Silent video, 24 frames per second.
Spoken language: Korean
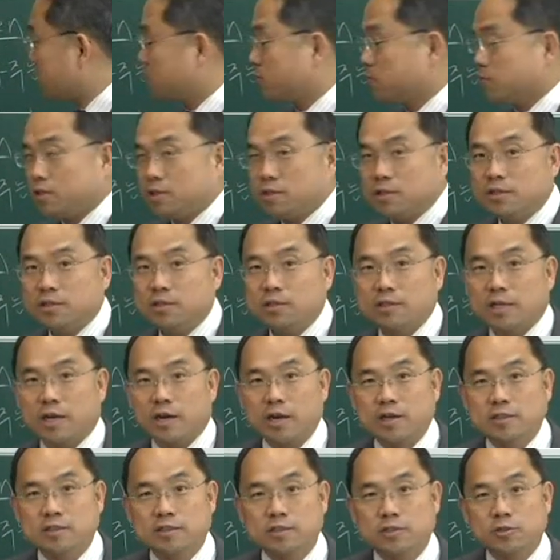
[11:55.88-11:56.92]
수 있는
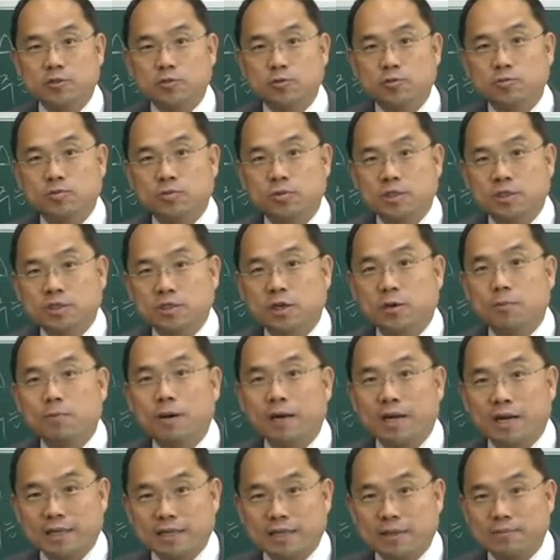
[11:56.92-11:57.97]
자외선을 충분히
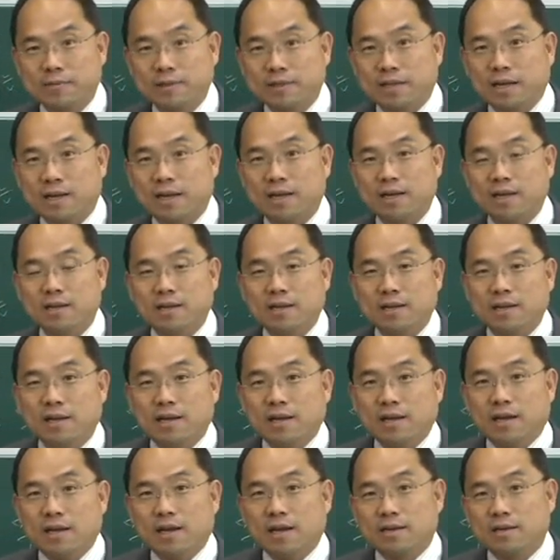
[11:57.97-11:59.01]
접하게 됩니다.
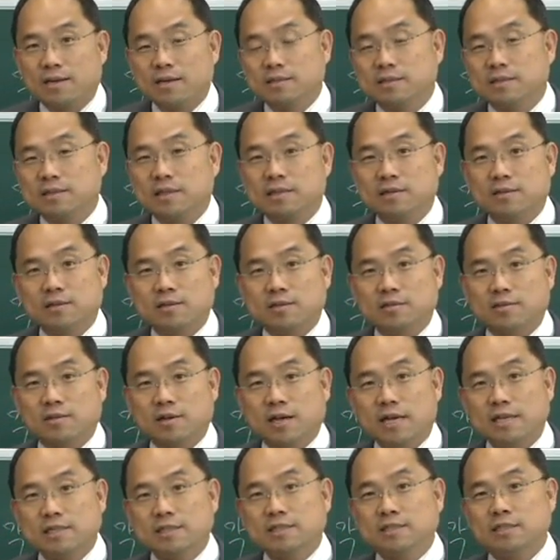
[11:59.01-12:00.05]
아, 그래서 예를 들어서
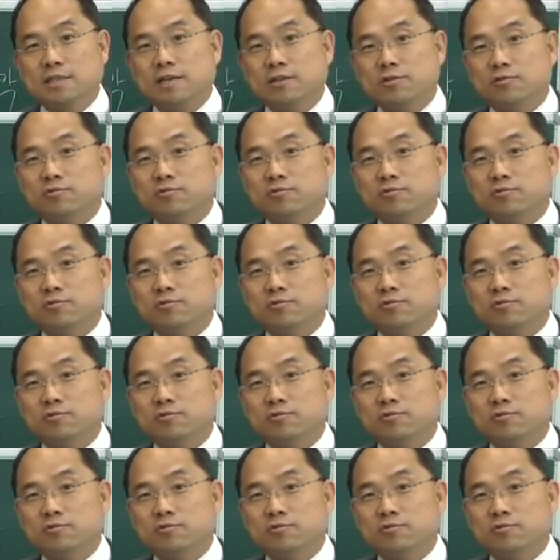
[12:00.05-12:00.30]
1시간,